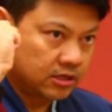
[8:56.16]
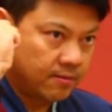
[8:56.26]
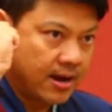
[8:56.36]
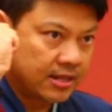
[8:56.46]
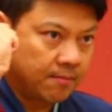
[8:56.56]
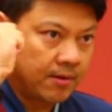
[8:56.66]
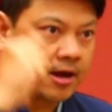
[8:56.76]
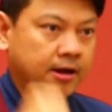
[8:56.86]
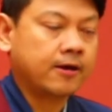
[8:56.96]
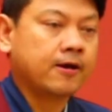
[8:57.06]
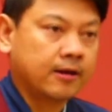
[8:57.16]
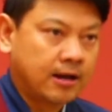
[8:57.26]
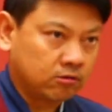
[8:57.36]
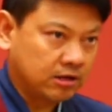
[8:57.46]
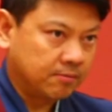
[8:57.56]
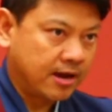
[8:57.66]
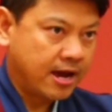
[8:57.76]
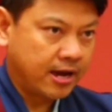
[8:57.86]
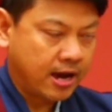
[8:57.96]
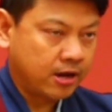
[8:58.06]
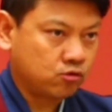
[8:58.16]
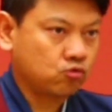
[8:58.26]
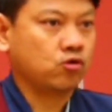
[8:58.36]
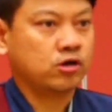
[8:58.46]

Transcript: สามารถทำให้เราทำได้ให้ทุกค